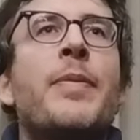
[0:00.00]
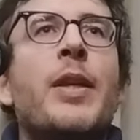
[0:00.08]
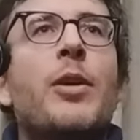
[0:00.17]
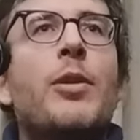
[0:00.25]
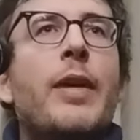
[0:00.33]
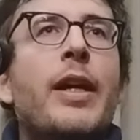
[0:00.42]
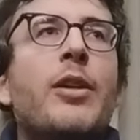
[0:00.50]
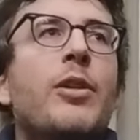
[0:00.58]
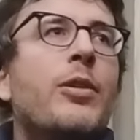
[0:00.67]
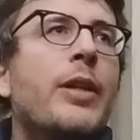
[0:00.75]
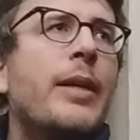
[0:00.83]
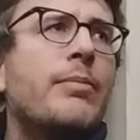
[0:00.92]
o
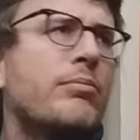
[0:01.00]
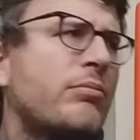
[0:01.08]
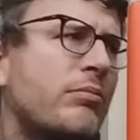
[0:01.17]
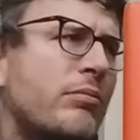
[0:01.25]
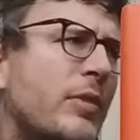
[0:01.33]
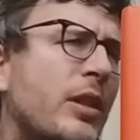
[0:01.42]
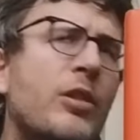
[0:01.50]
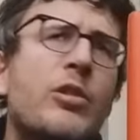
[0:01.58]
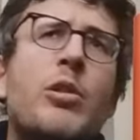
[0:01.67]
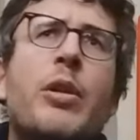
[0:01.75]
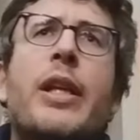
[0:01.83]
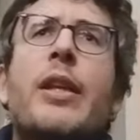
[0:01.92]
ancora,
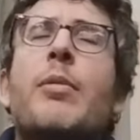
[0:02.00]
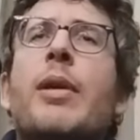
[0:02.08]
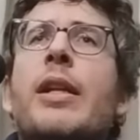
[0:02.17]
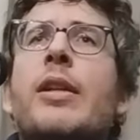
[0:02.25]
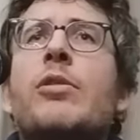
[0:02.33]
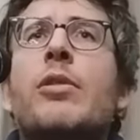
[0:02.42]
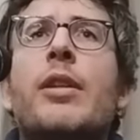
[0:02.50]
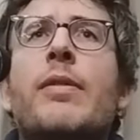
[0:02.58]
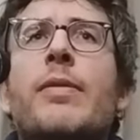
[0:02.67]
storia di qualche giorno